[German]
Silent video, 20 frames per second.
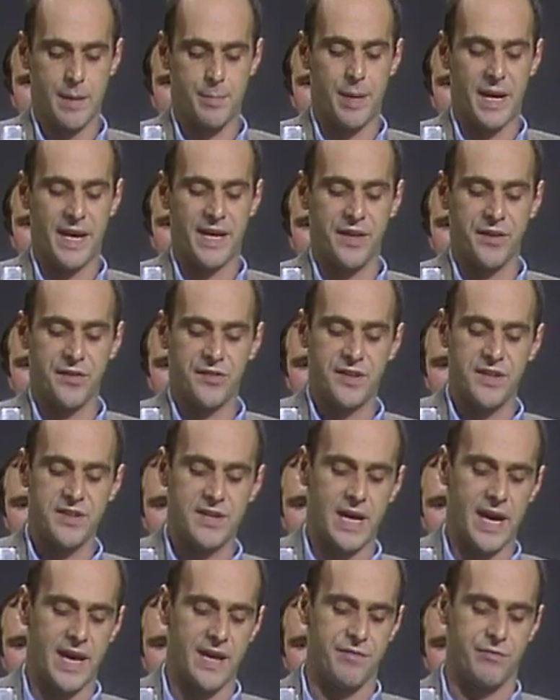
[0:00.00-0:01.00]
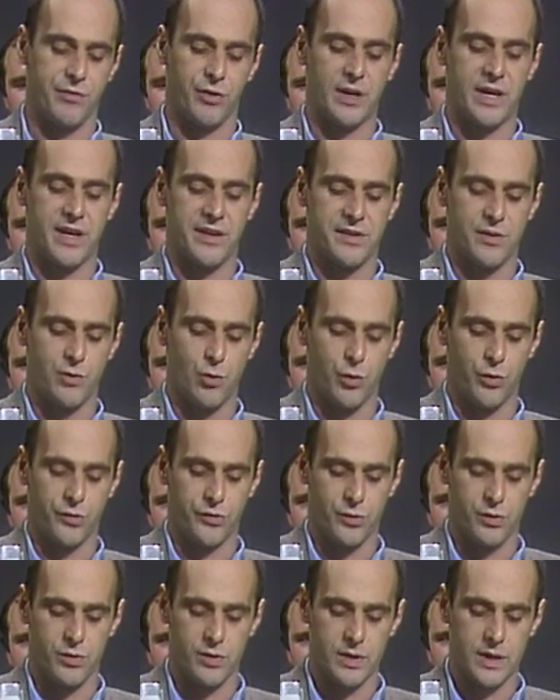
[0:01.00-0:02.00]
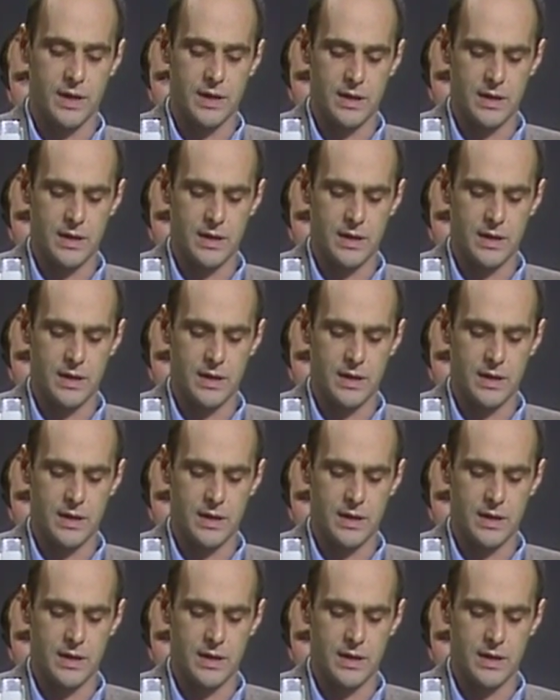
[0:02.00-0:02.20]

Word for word: Beides sind keine wirklichen Lösungen,